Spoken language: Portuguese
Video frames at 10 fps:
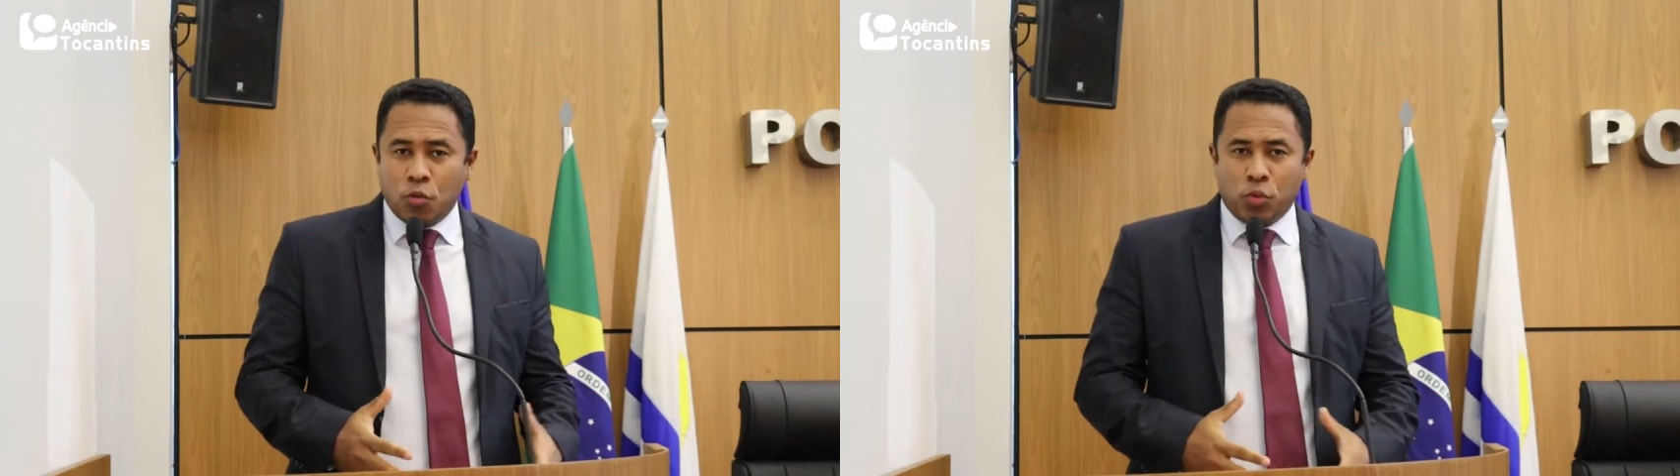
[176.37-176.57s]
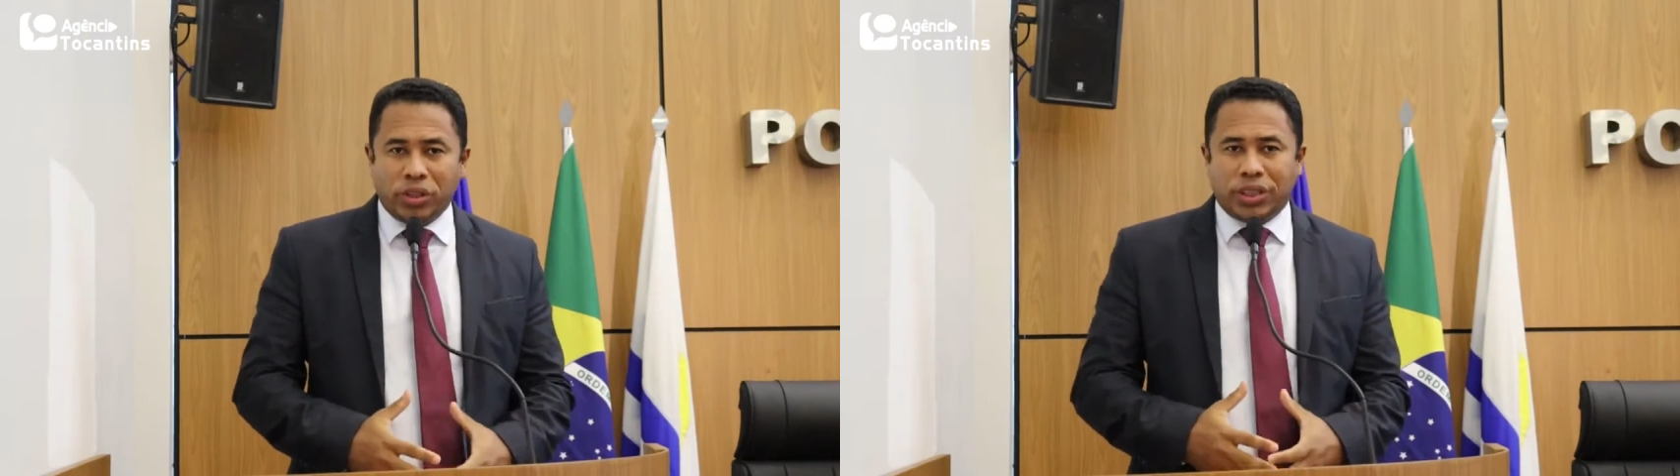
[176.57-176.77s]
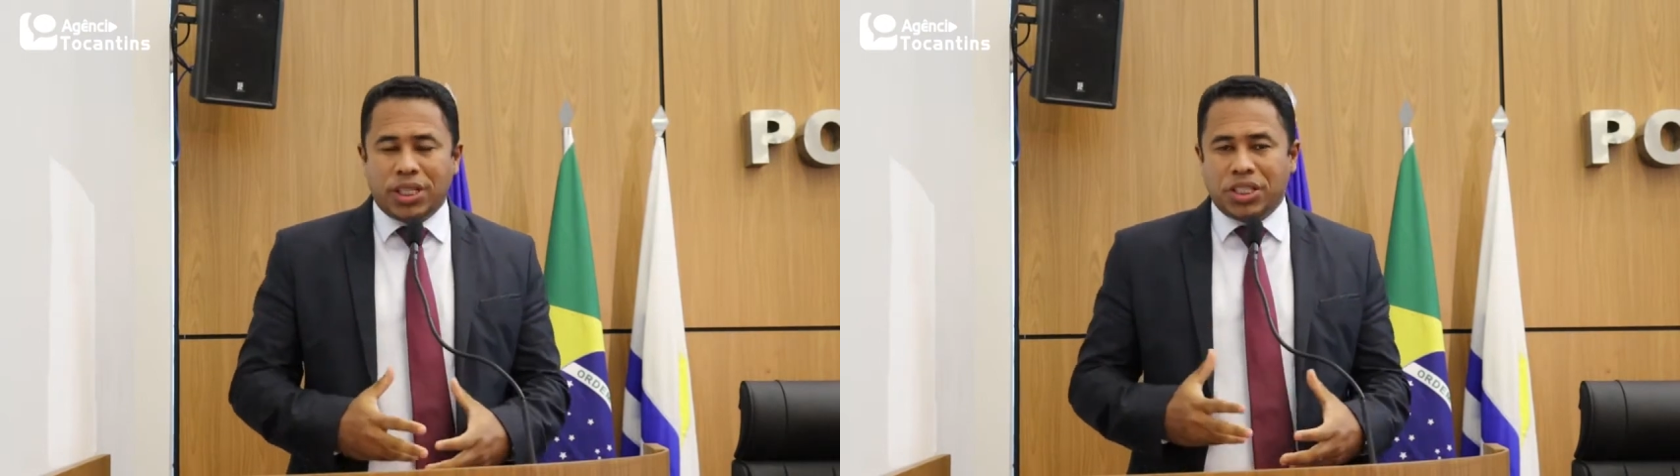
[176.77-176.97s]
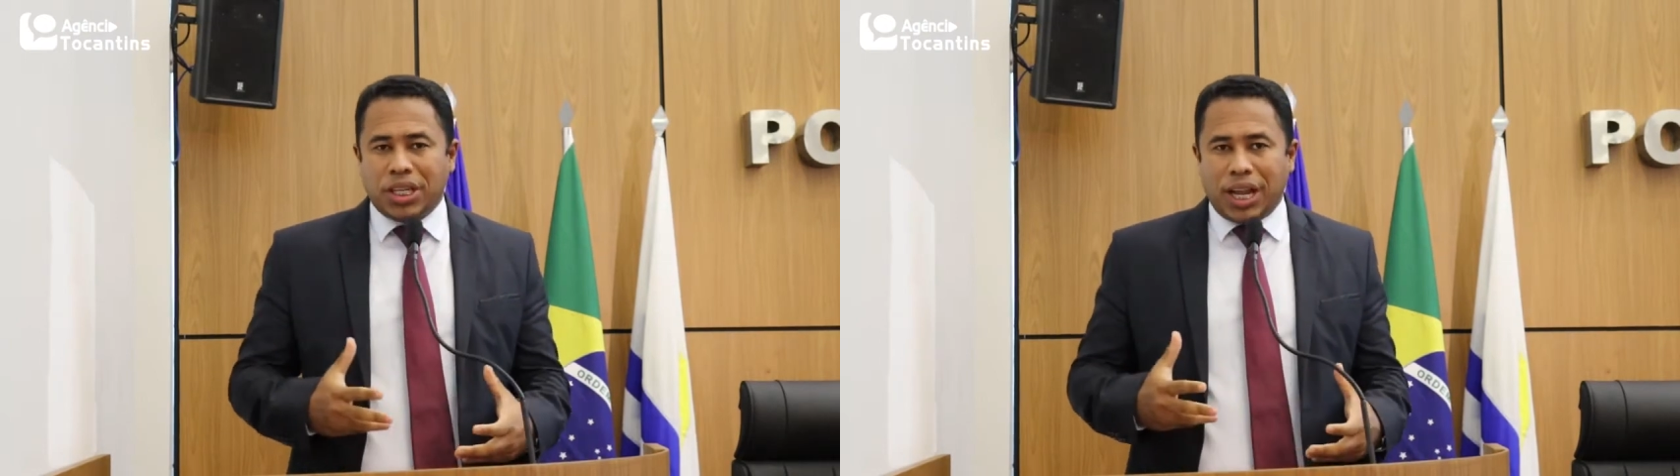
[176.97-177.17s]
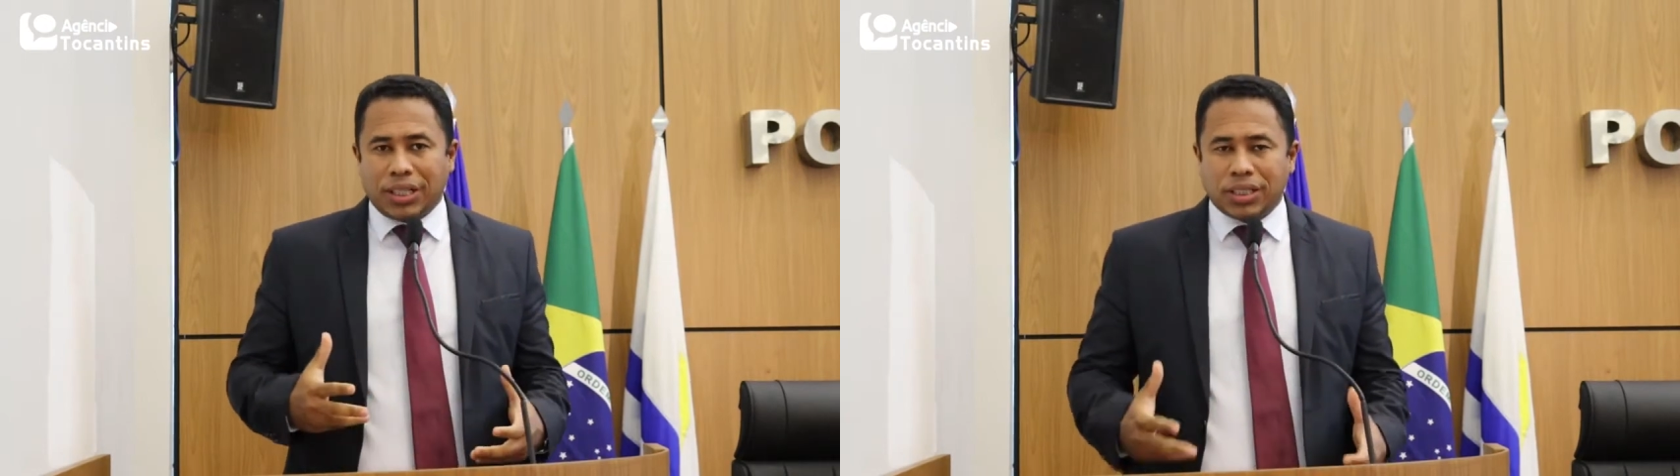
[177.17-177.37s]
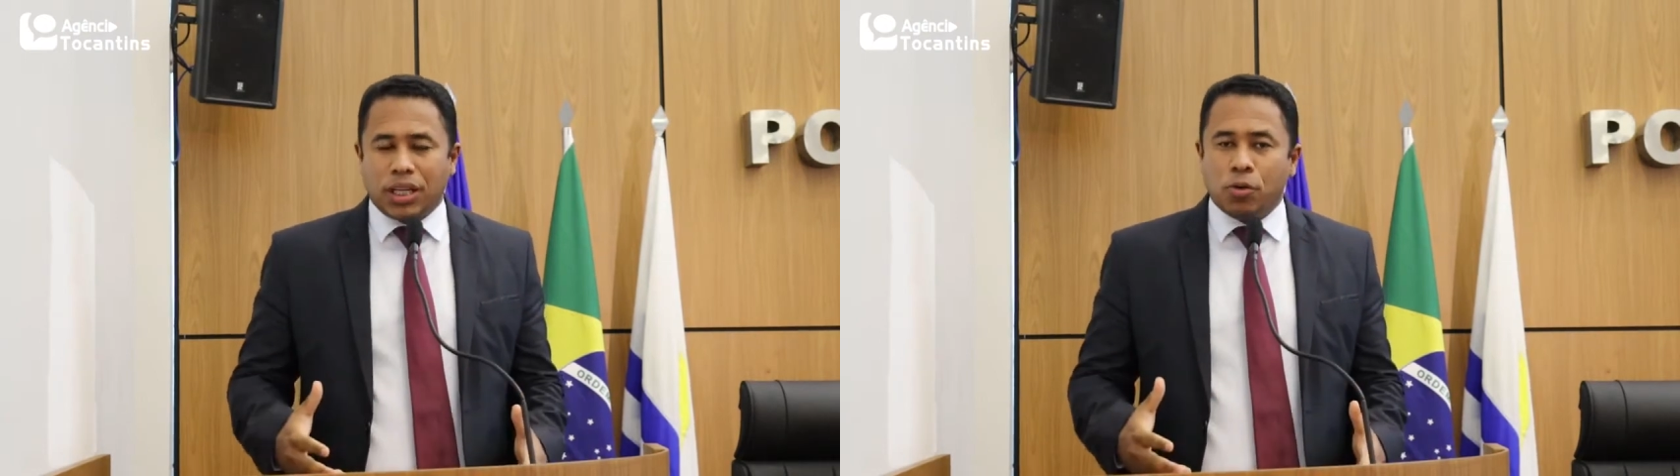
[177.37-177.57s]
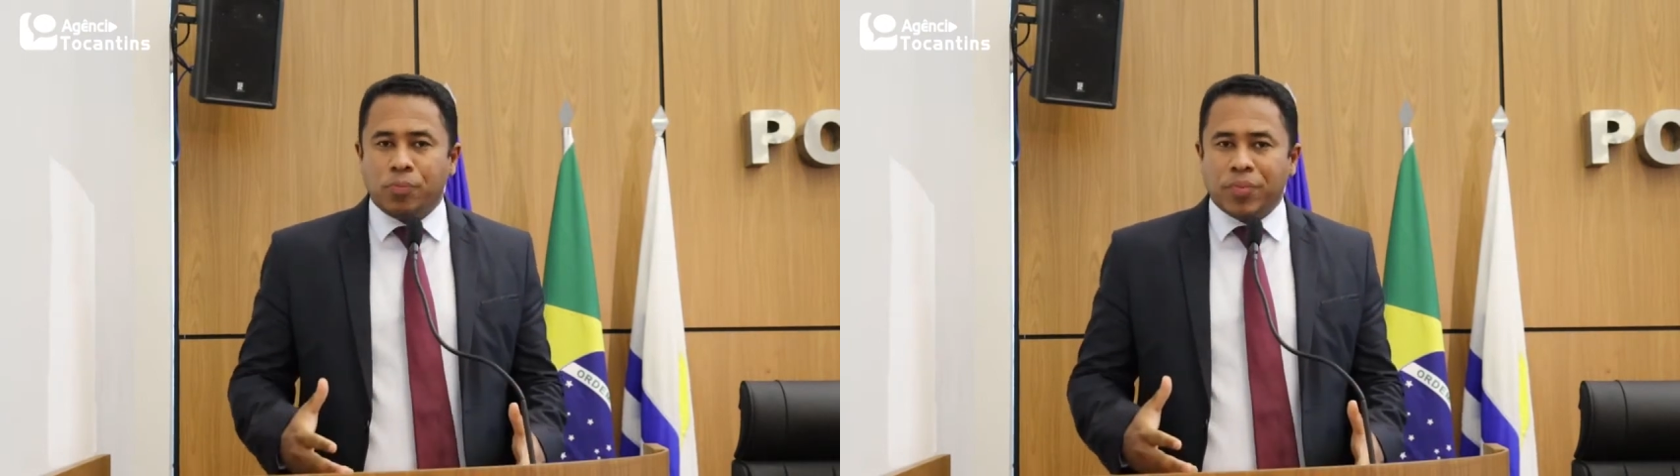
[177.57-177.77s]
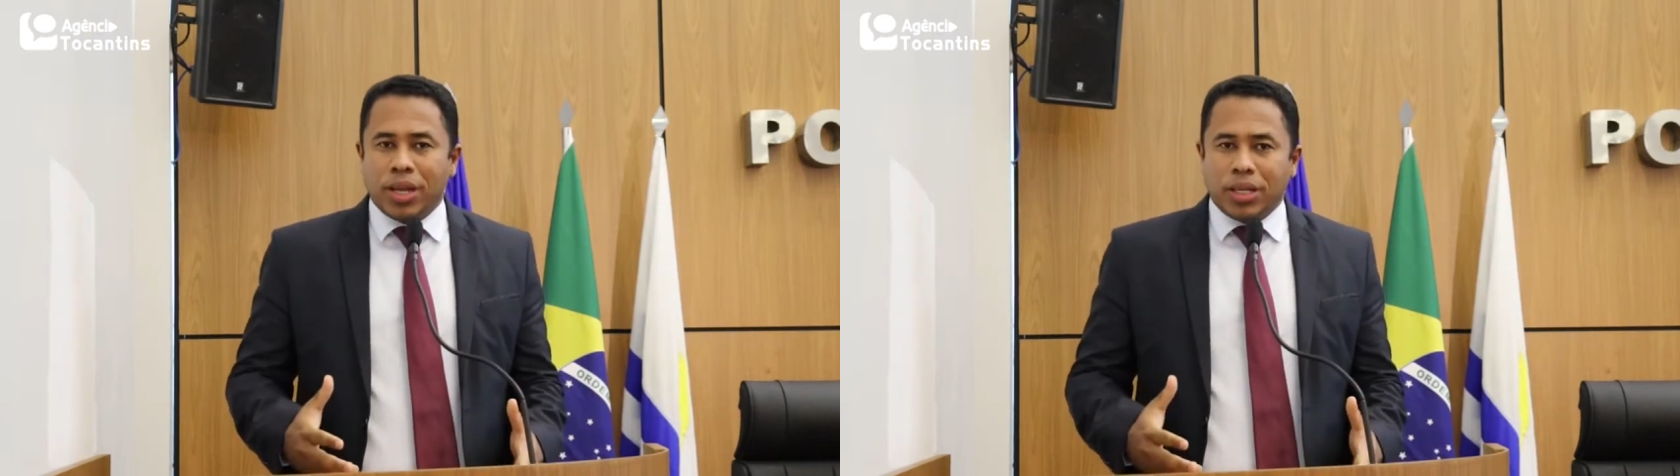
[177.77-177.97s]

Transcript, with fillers: com muita dedicação,